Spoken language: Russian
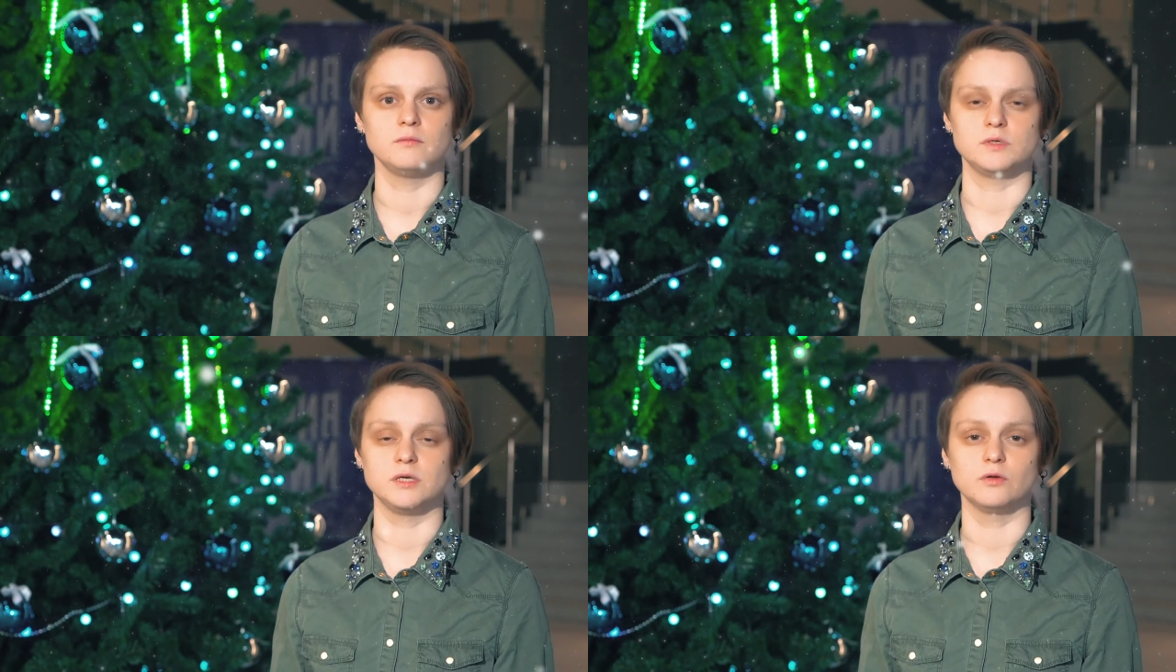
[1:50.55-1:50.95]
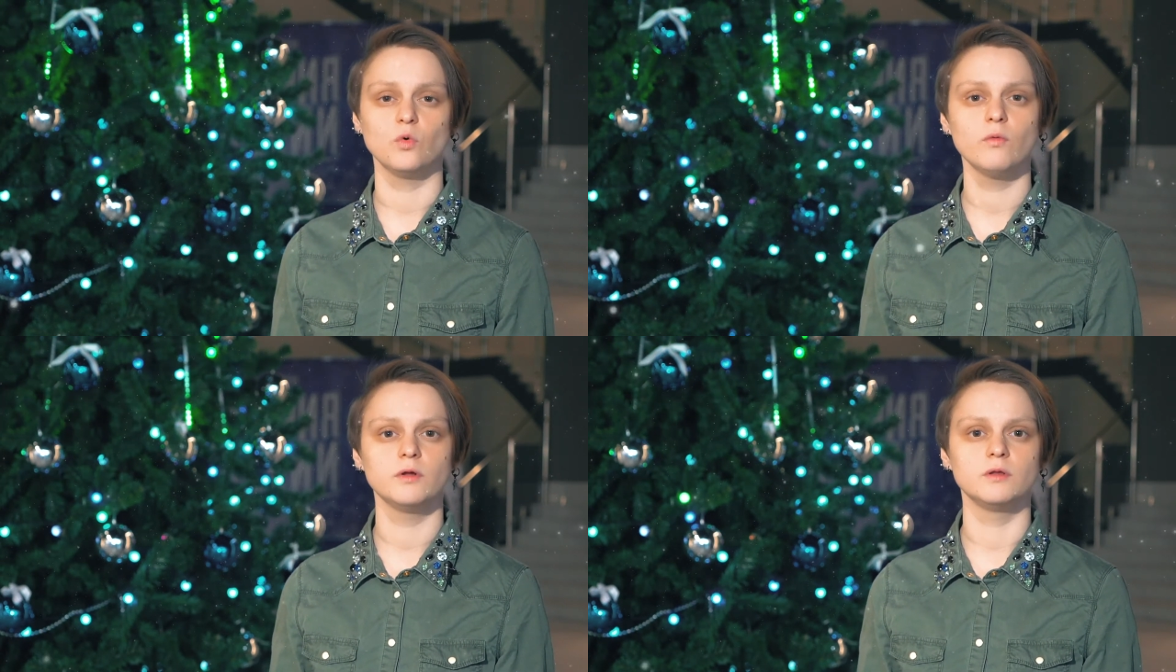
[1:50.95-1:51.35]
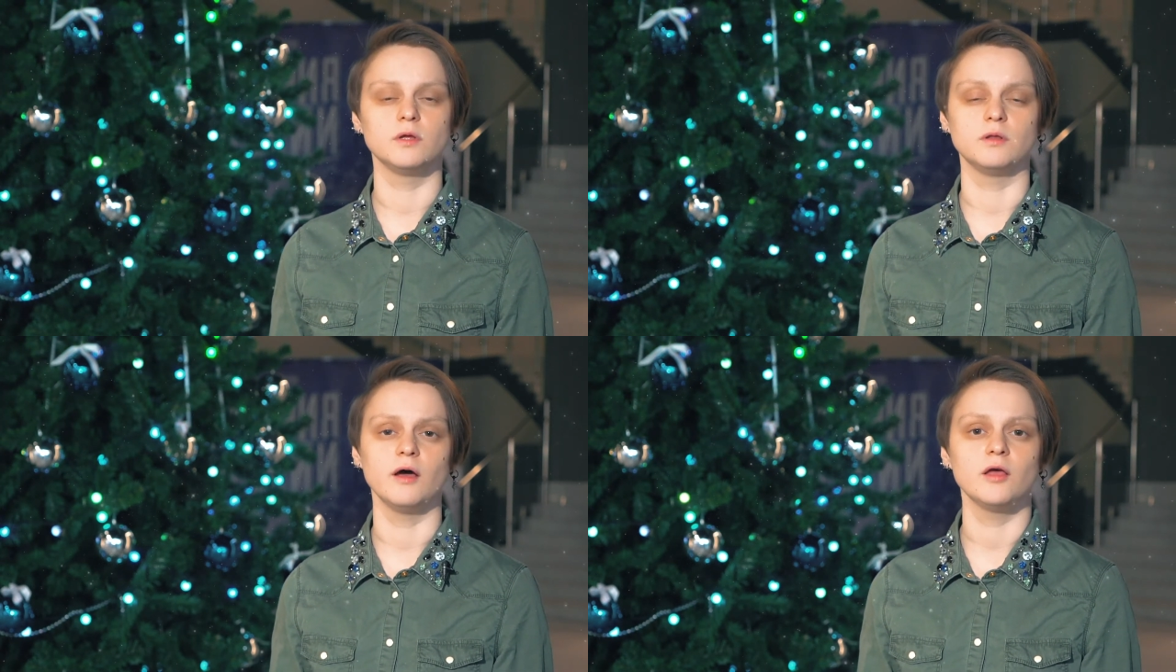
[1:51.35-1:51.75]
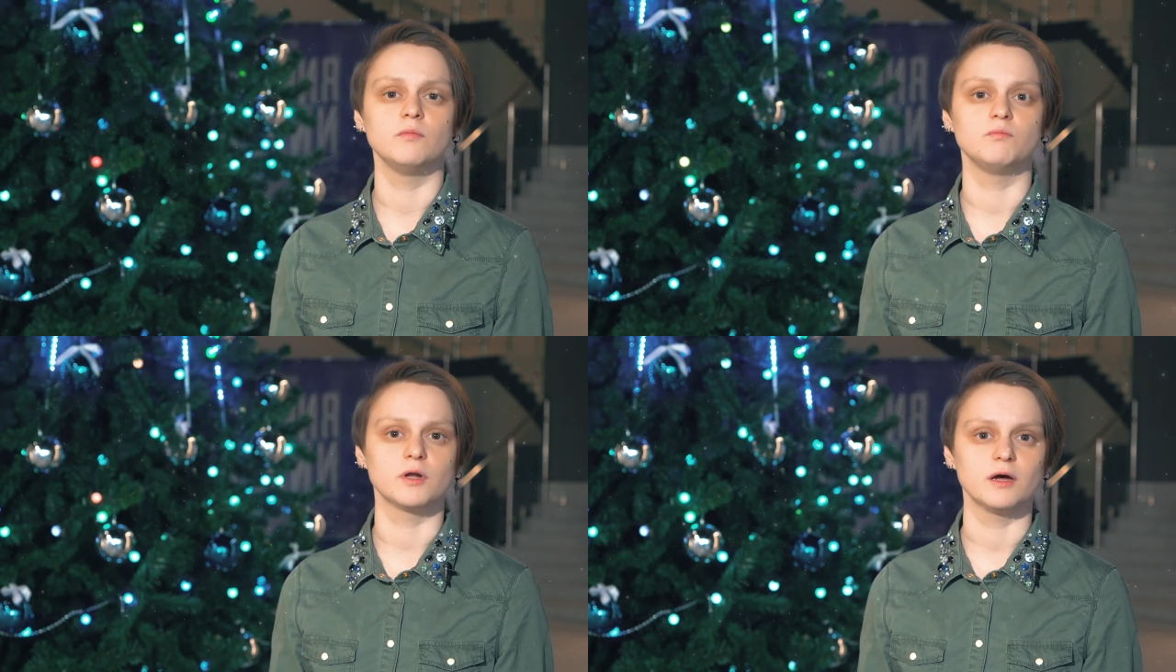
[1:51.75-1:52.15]
изготовленные на
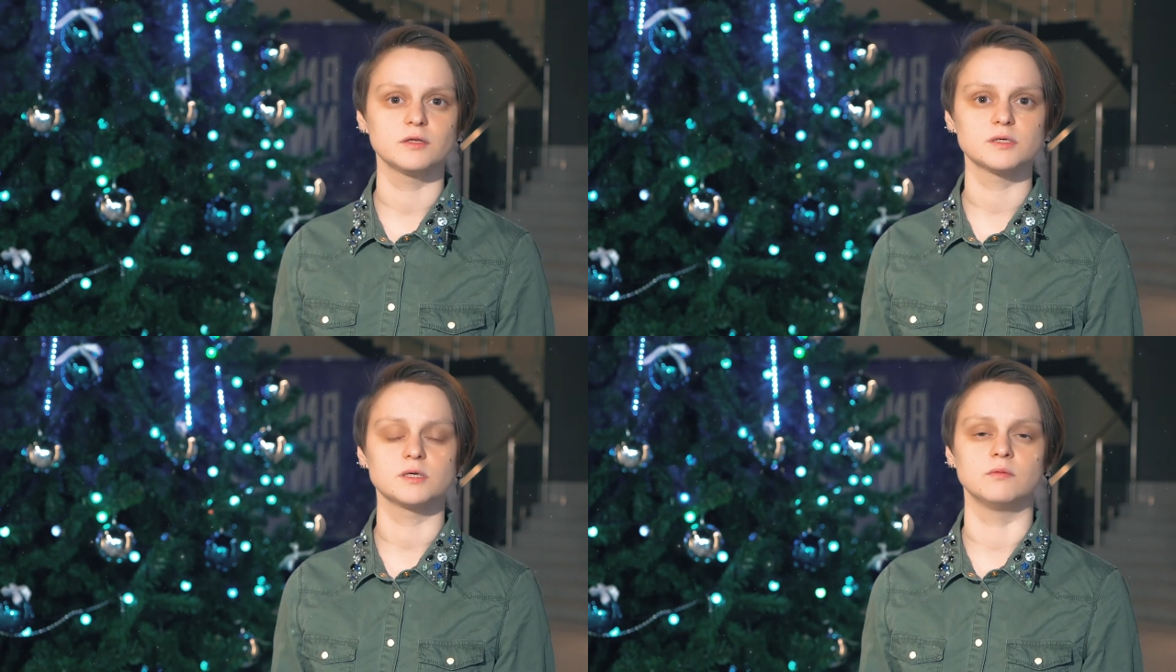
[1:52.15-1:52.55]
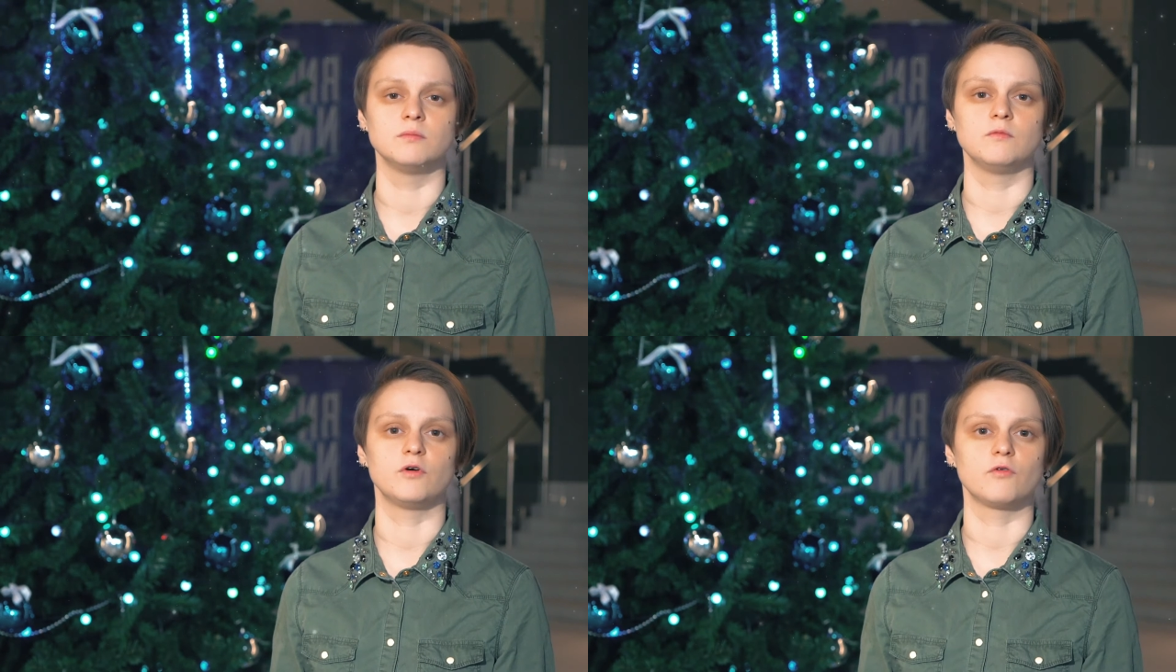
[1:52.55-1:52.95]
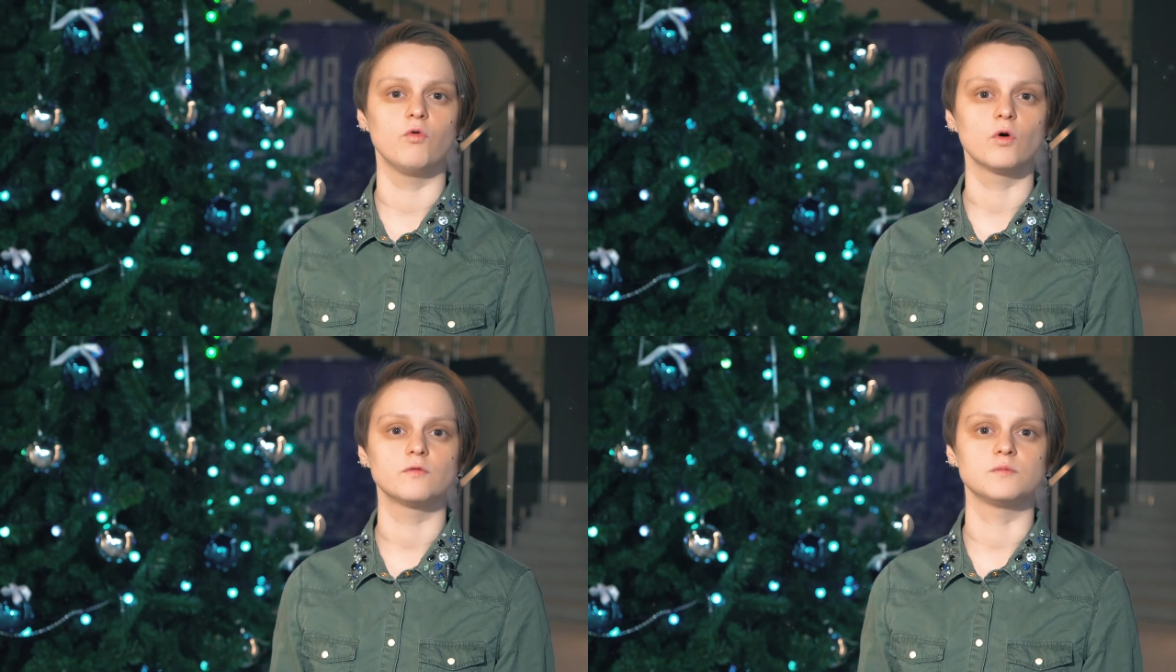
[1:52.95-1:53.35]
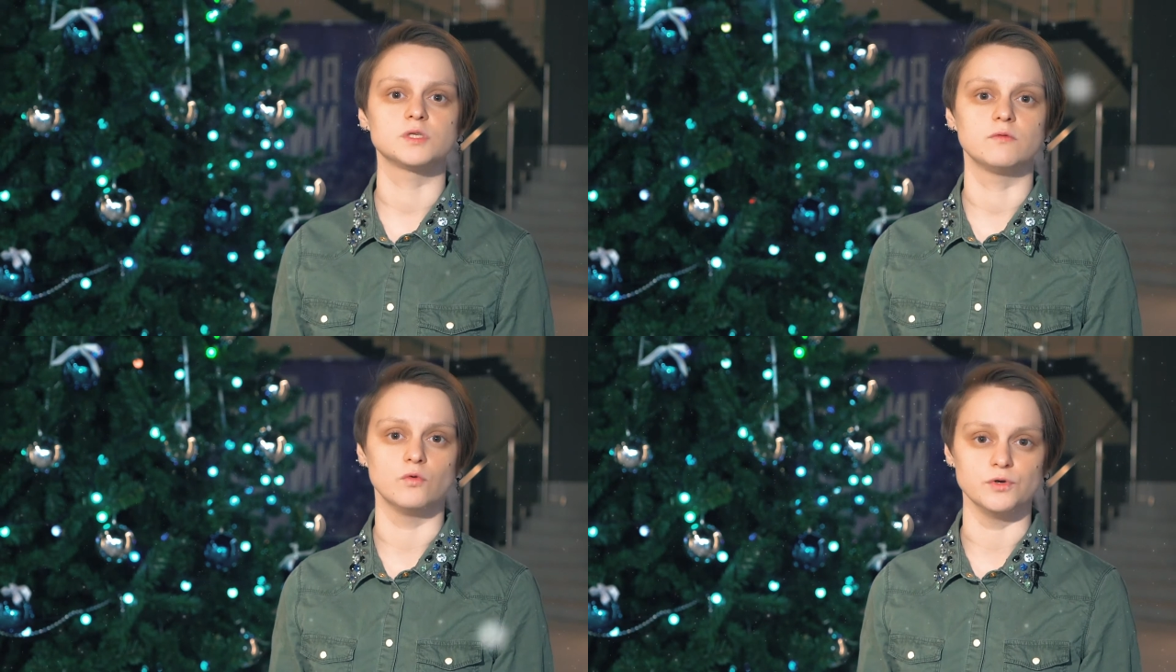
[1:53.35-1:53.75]
императорском фарфоровом
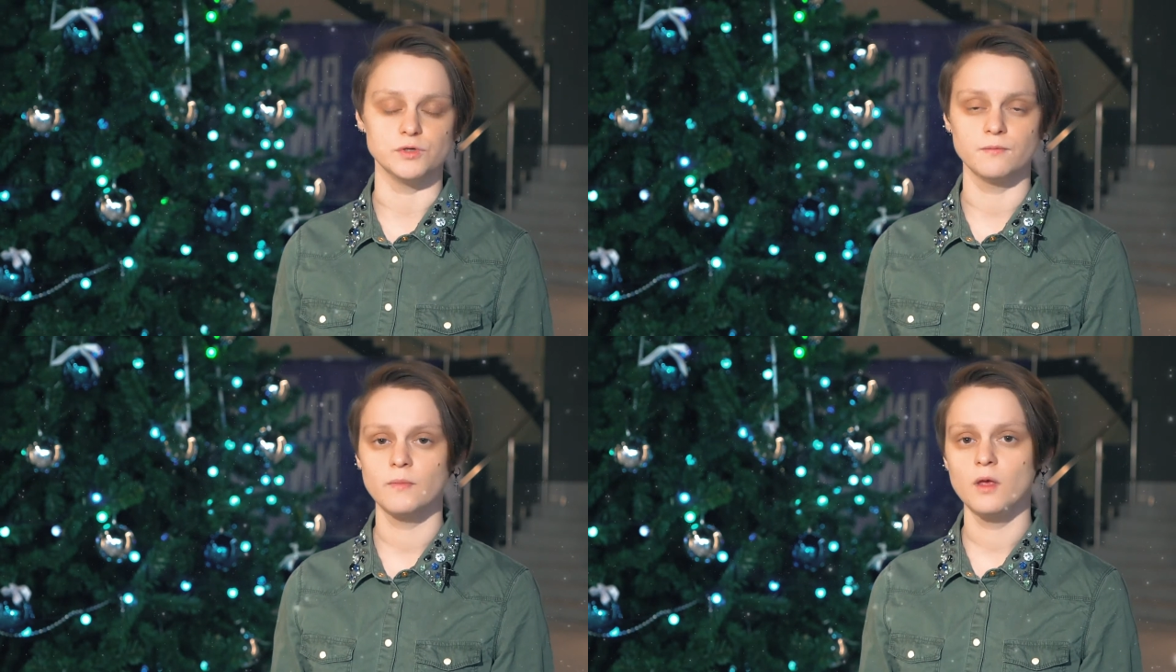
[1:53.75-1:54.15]
заводе.